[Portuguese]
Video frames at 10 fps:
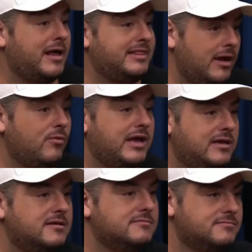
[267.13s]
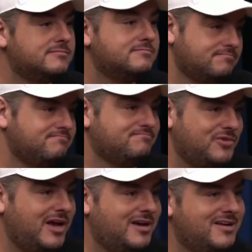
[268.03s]
de alguém. Sim.
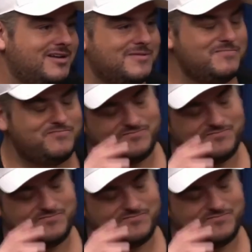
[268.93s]
Né? Provavelmente é vocês vão ganhar uma